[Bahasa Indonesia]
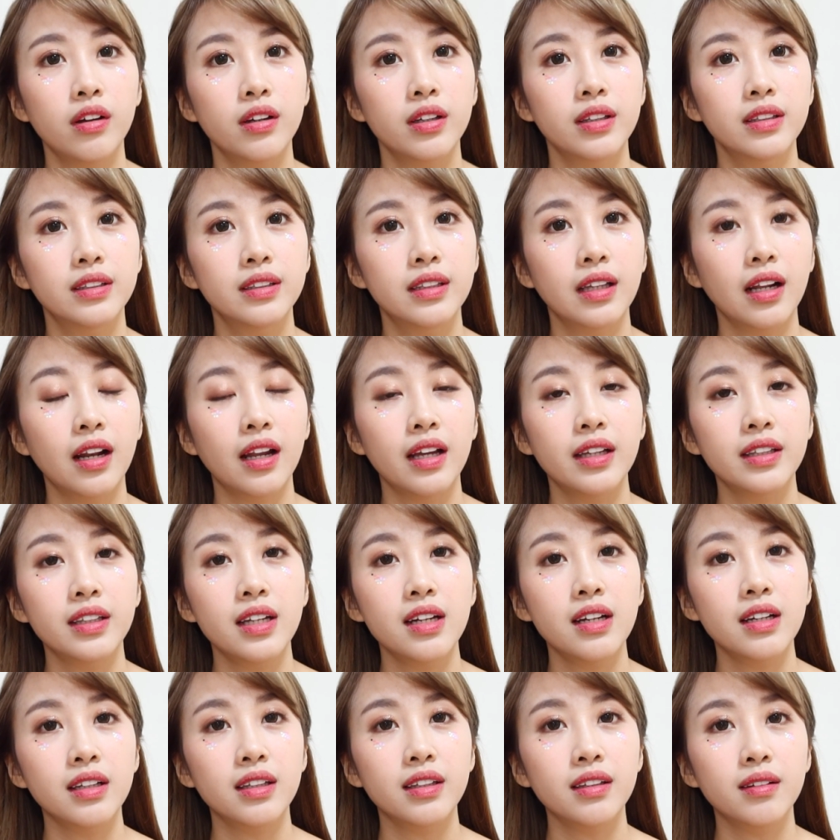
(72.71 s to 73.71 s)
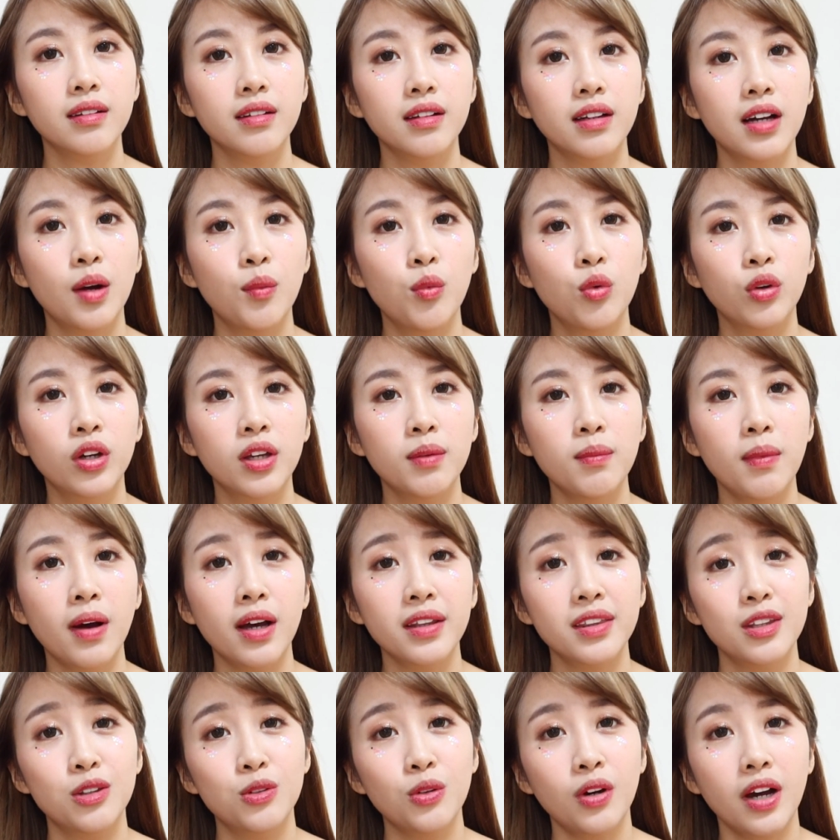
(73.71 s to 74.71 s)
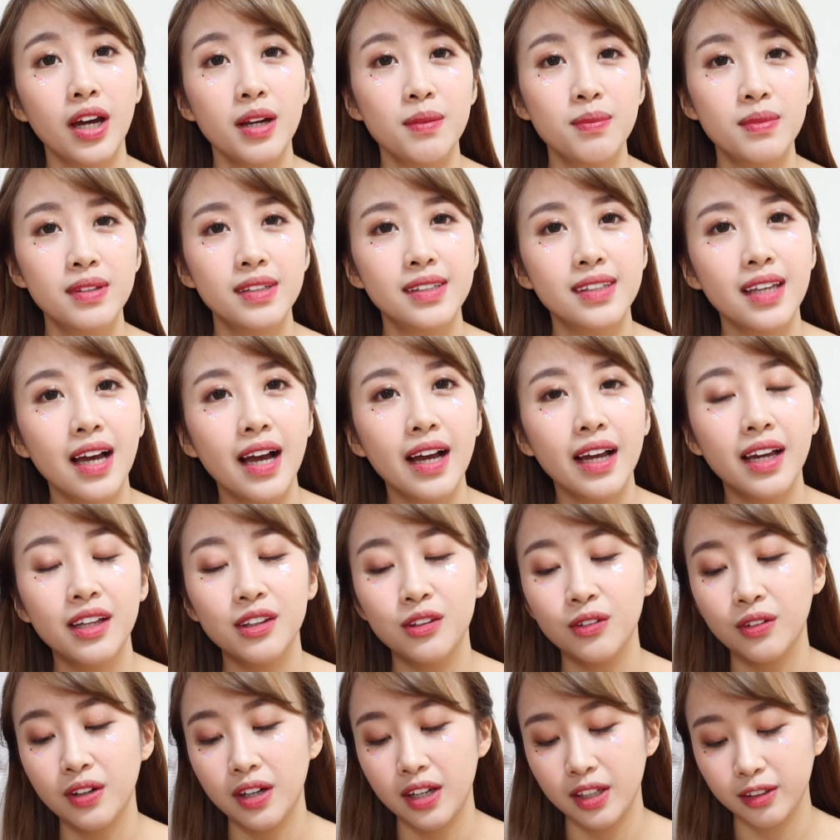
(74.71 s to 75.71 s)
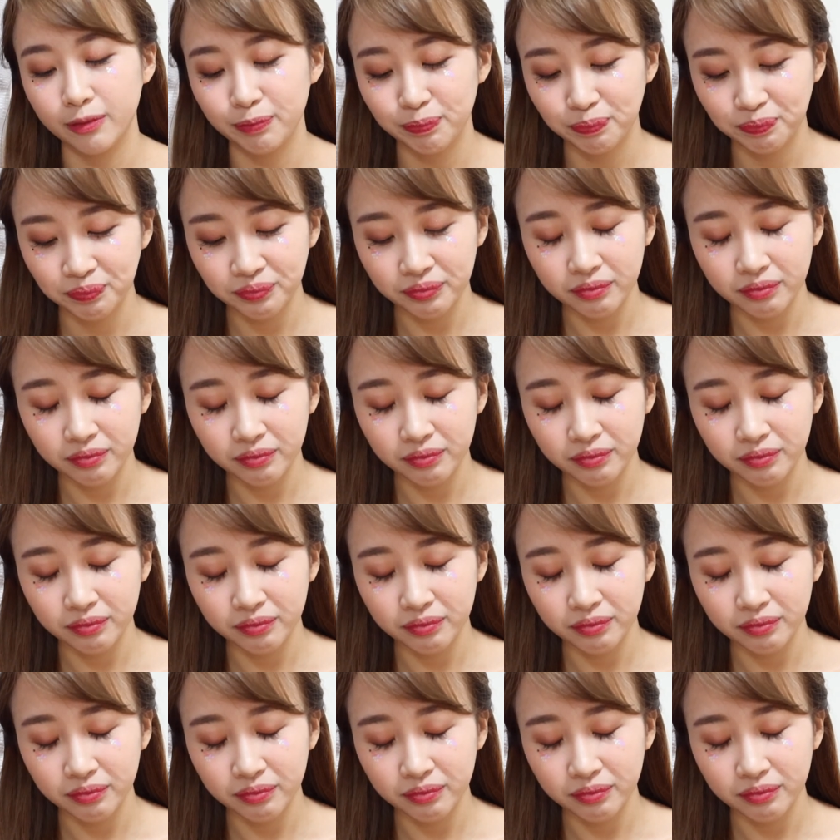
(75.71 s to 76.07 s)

istilahnya nggak mungkin banget tuh kan bisa gitu kan